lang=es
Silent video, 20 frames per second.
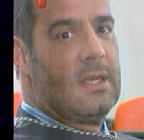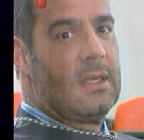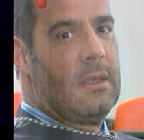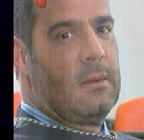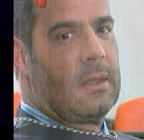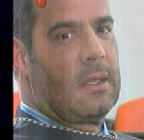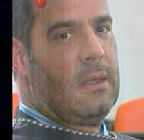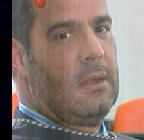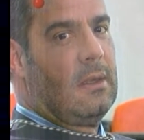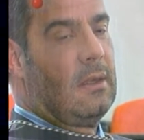
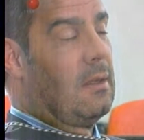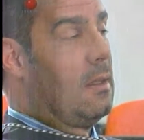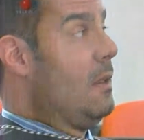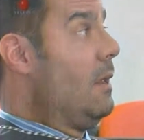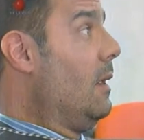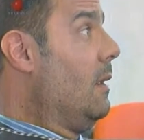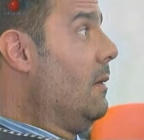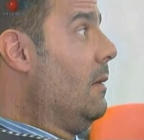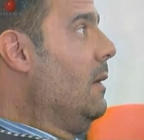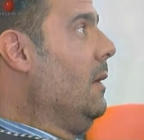
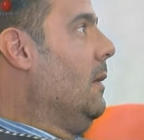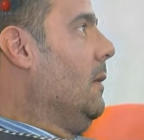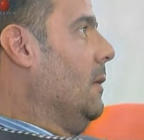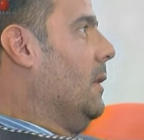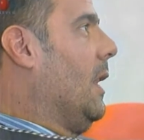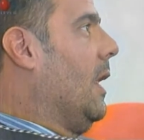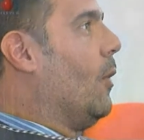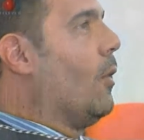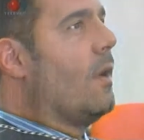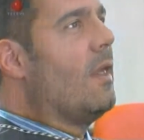que,
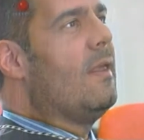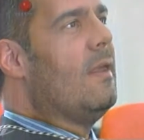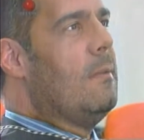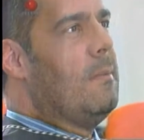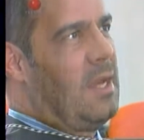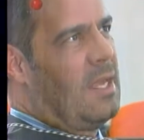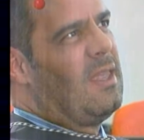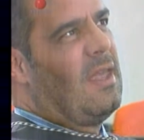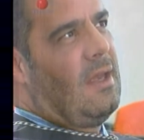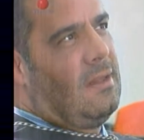las horas de
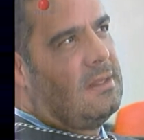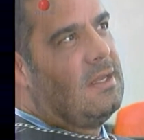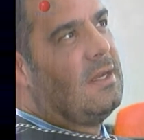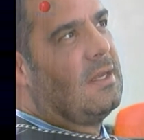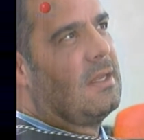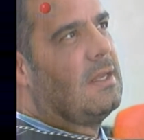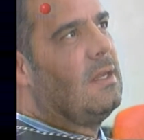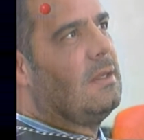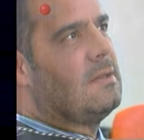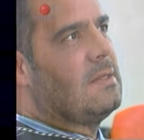maquillaje
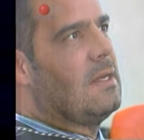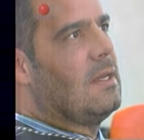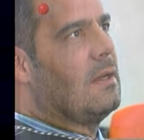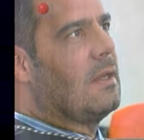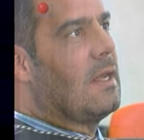tienen que ser